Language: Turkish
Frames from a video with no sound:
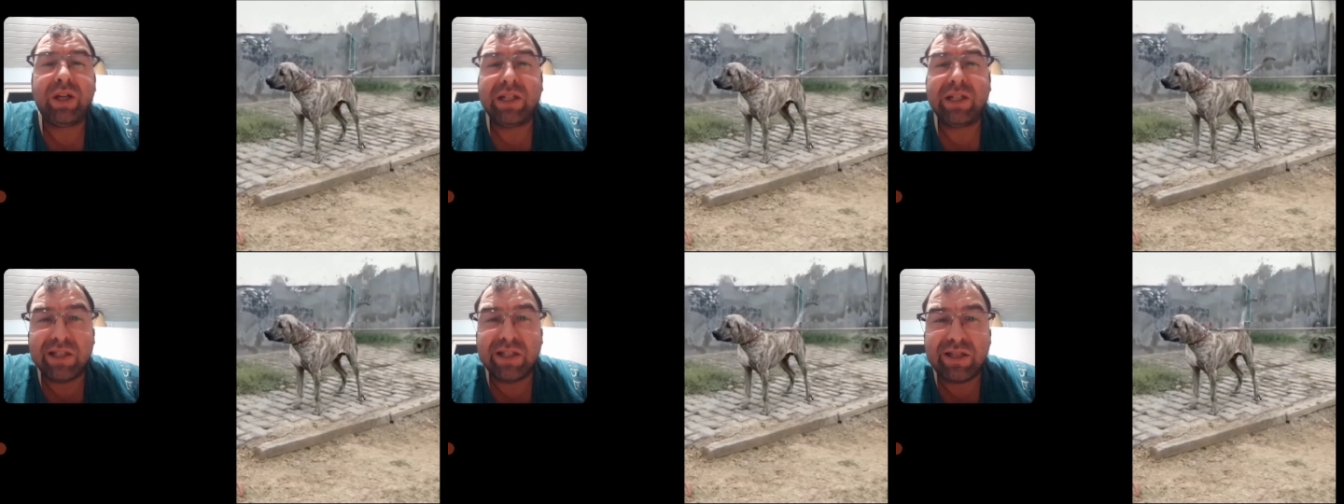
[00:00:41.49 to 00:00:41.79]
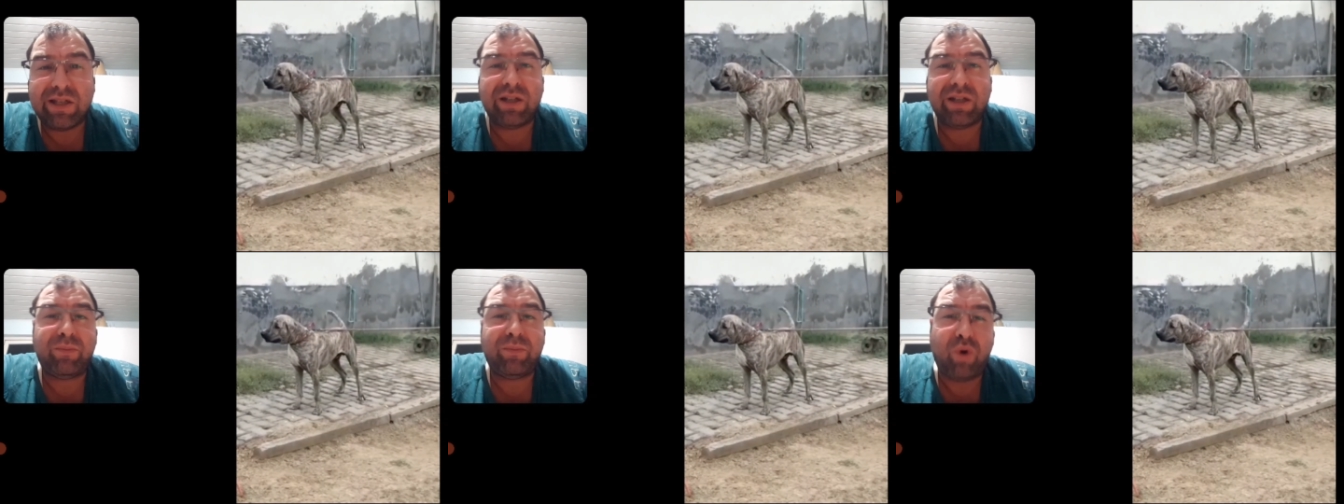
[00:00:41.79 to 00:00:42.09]

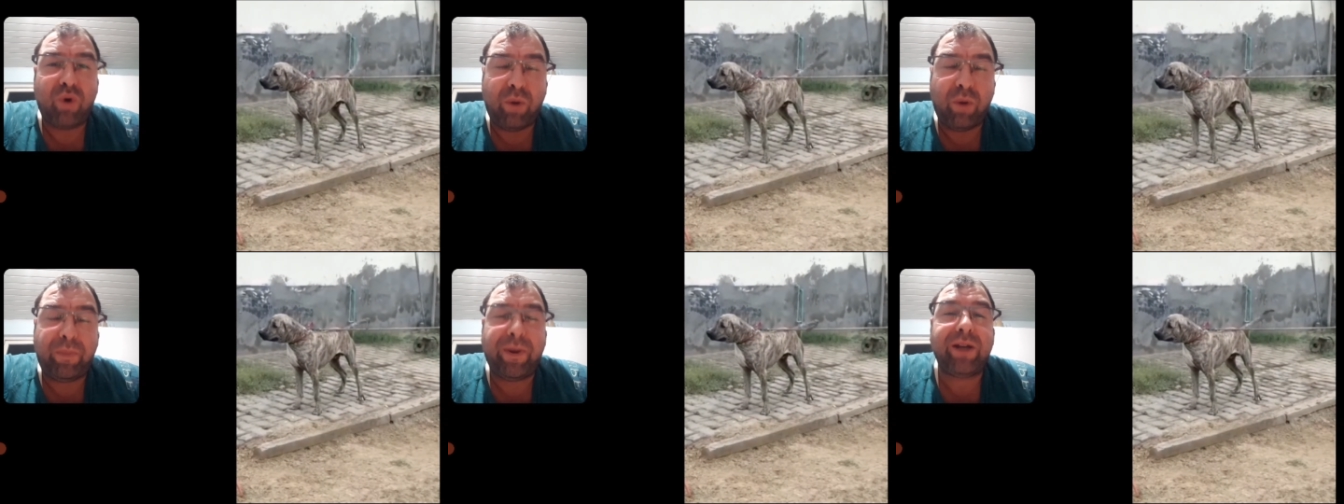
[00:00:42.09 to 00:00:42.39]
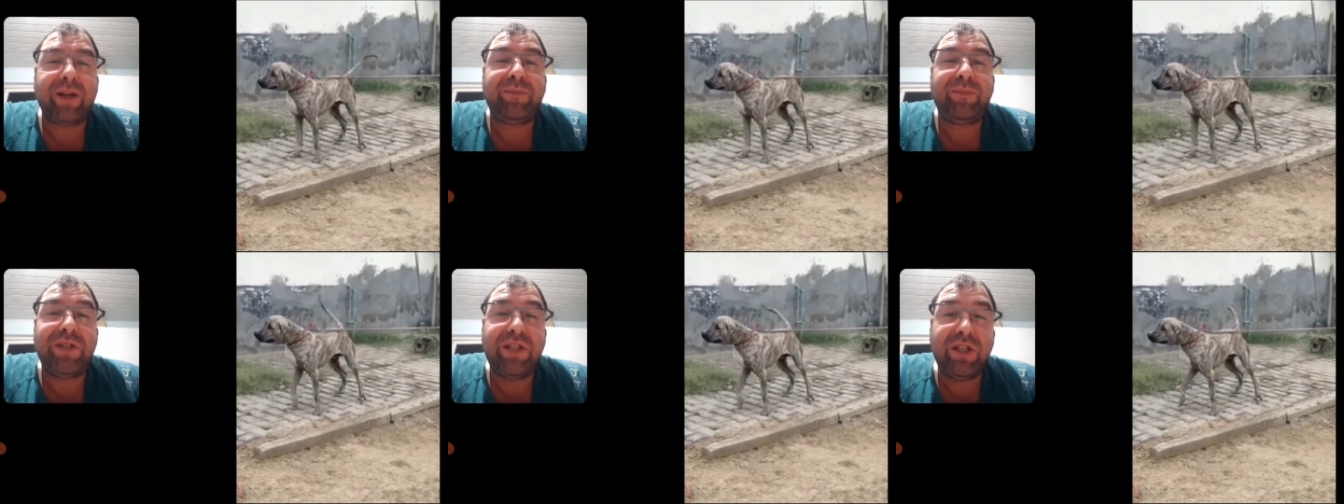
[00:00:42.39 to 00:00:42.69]
Isırıp
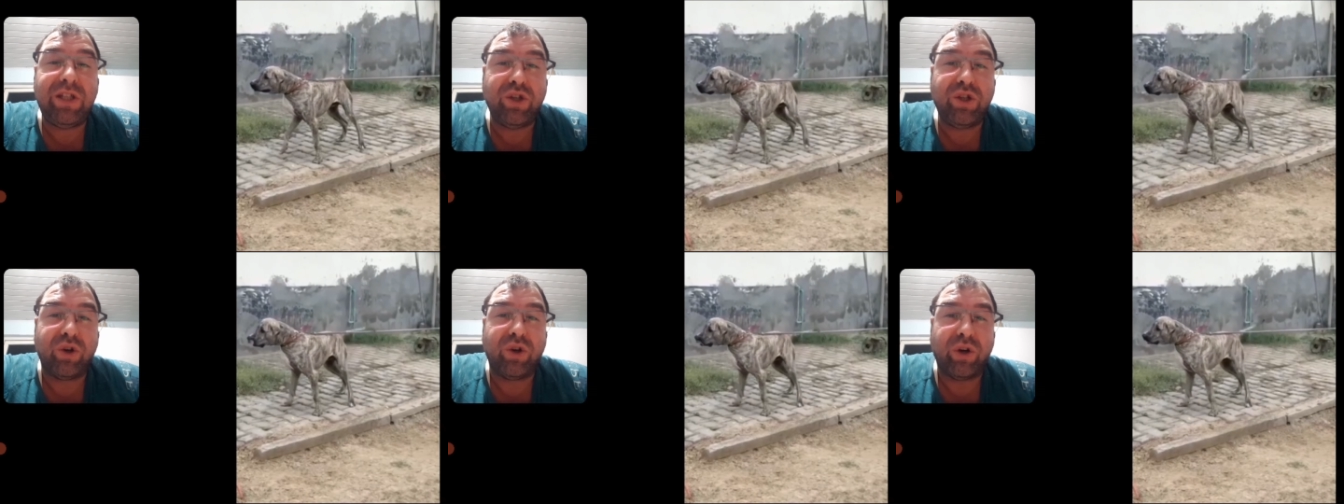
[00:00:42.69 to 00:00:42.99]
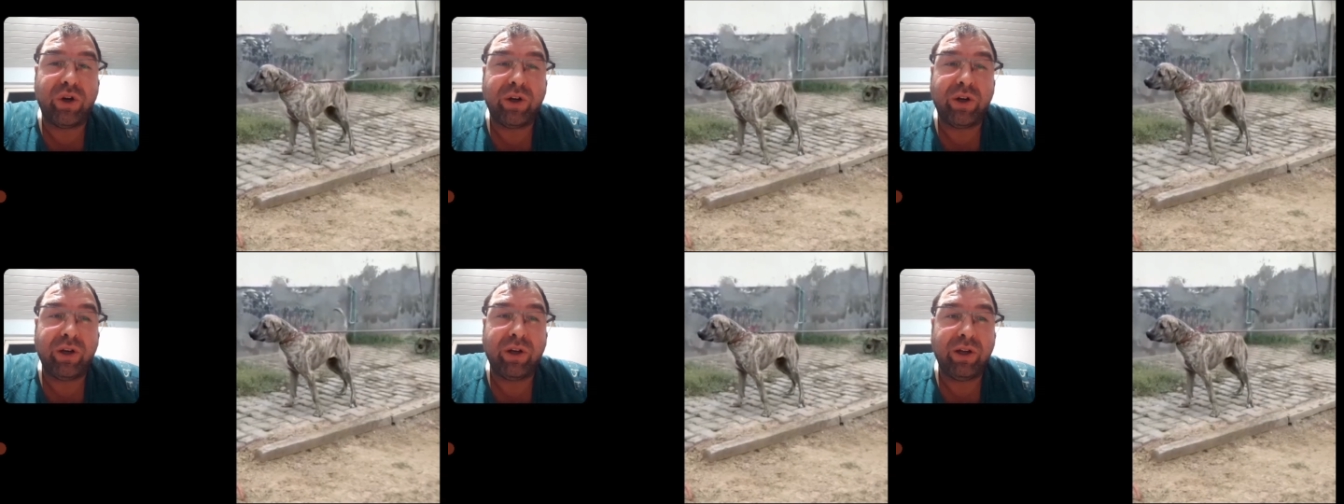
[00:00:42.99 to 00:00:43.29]
koparıp yiyor.
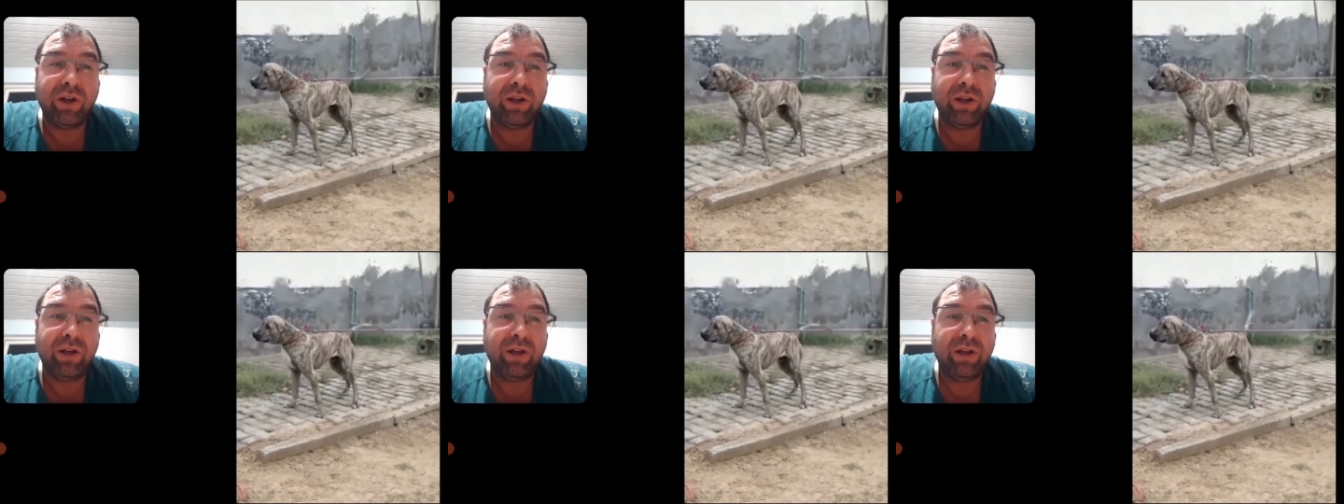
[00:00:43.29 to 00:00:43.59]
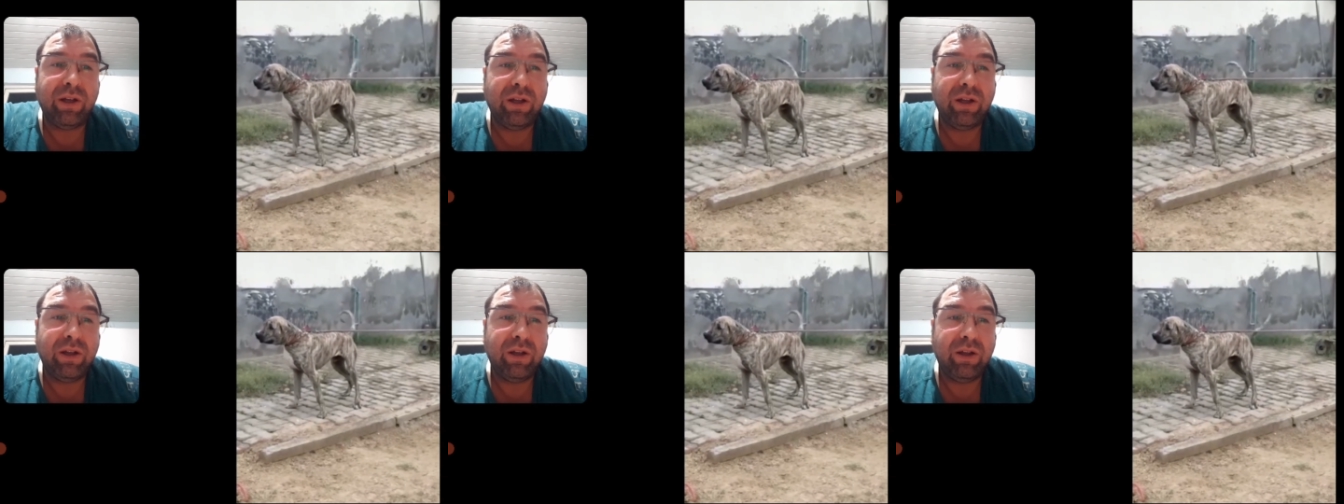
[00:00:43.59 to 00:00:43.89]

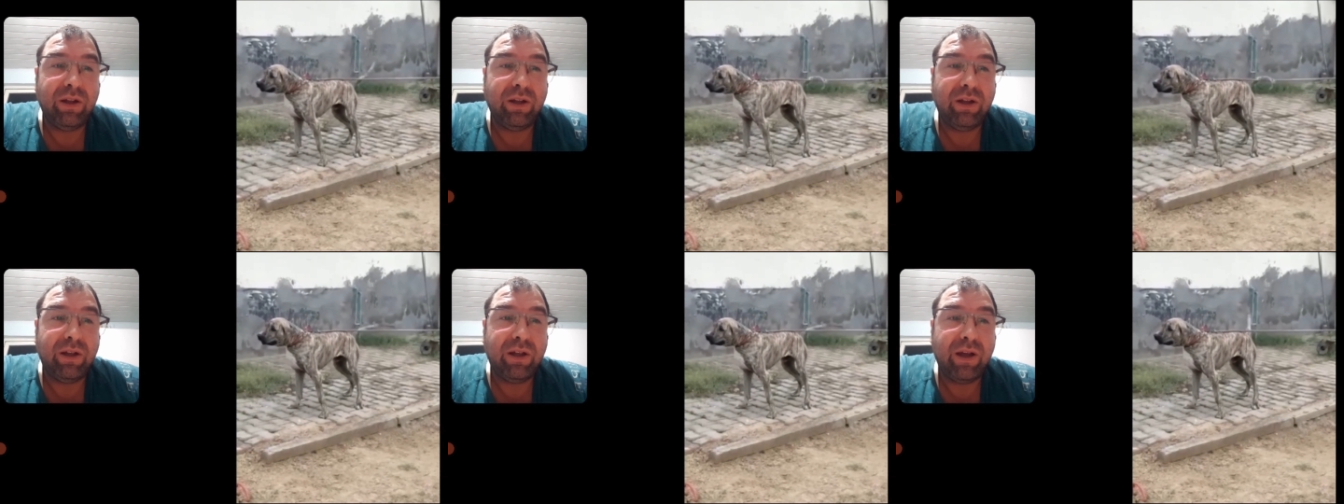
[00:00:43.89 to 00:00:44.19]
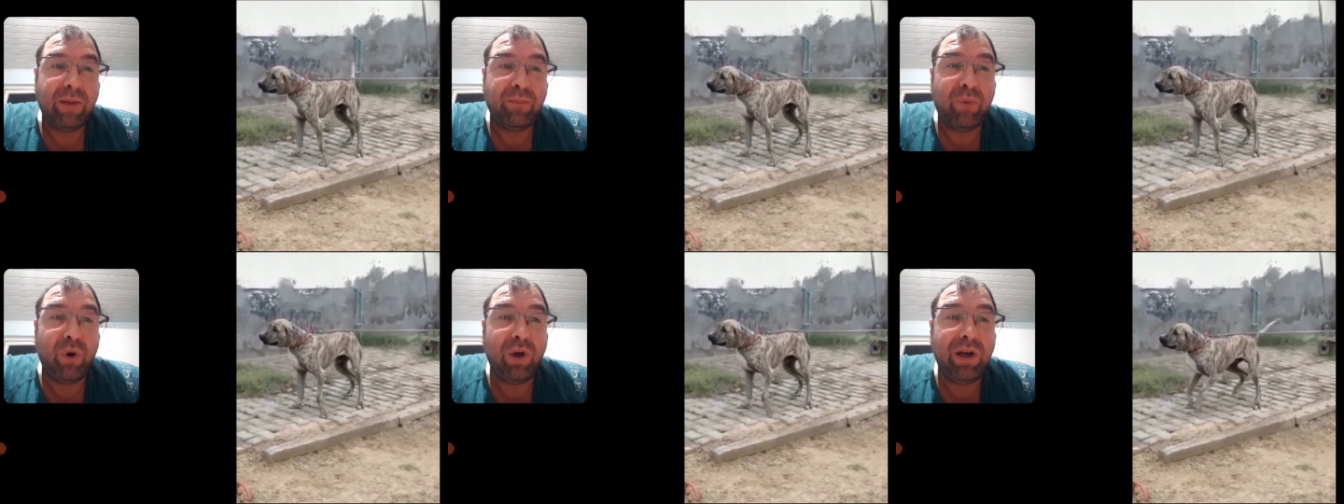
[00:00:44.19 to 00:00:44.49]

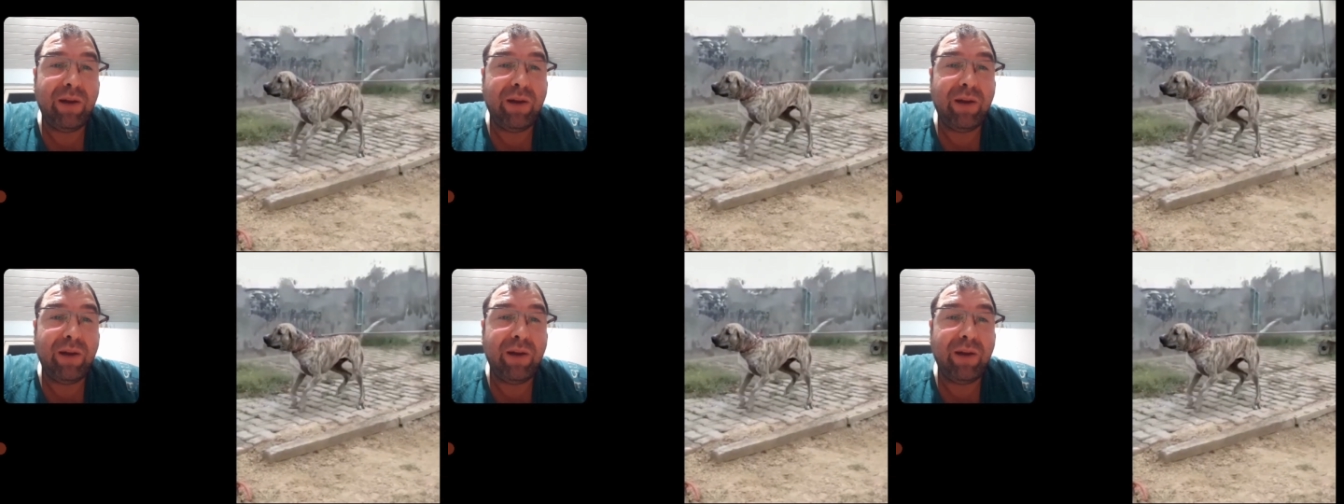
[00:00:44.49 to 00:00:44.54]
Böyle